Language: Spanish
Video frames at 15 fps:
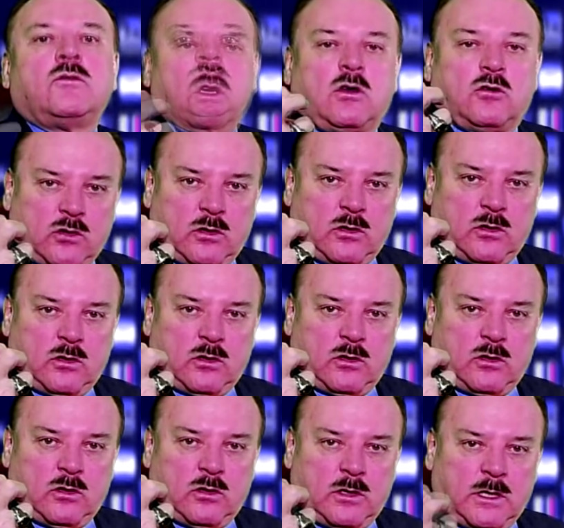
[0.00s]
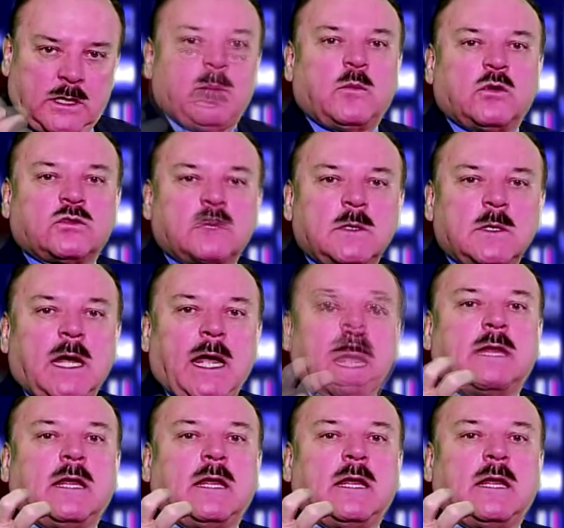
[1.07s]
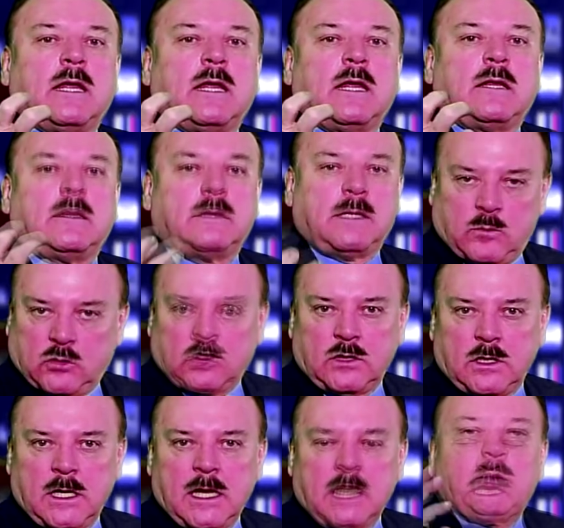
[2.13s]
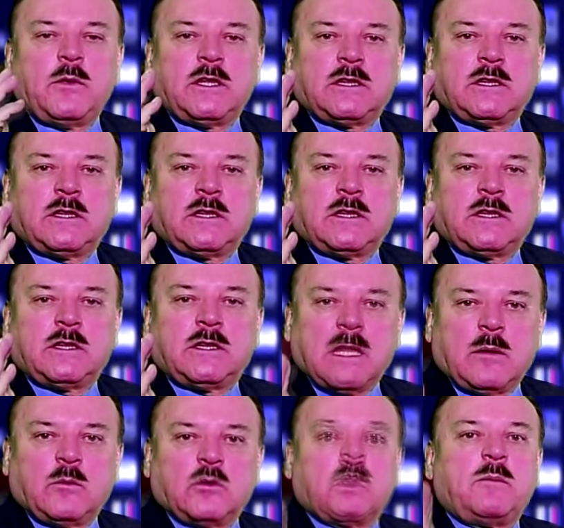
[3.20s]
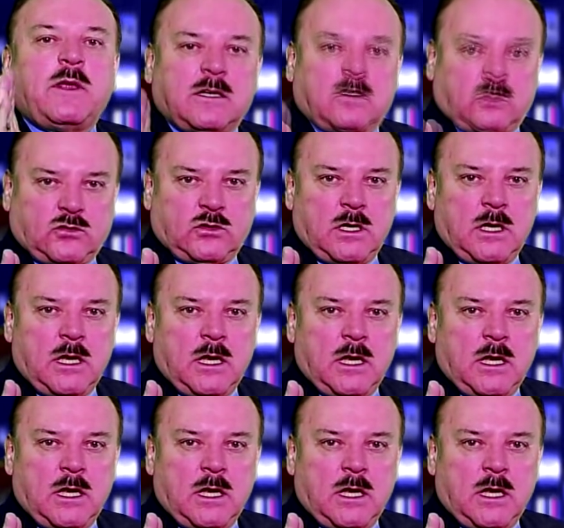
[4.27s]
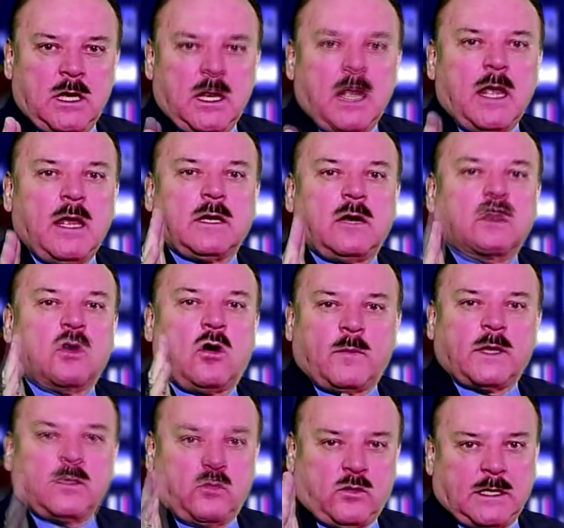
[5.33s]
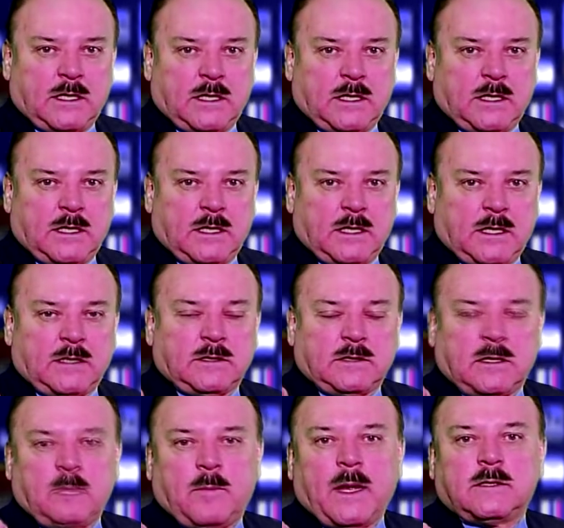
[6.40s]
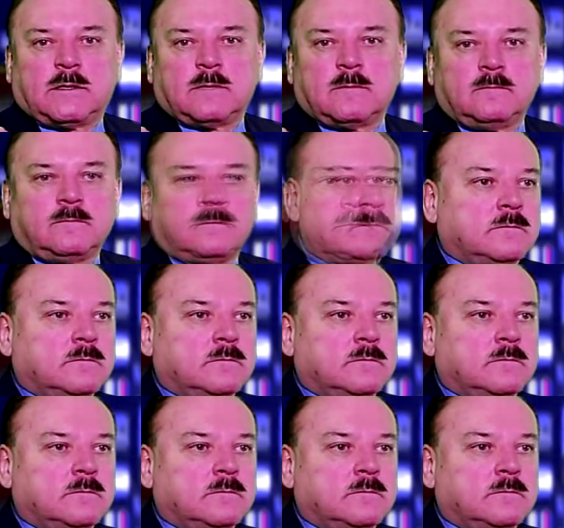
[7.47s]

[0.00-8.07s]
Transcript: si consolidamos, entendemos y evitamos dividirnos entre los hombres y mujeres del país.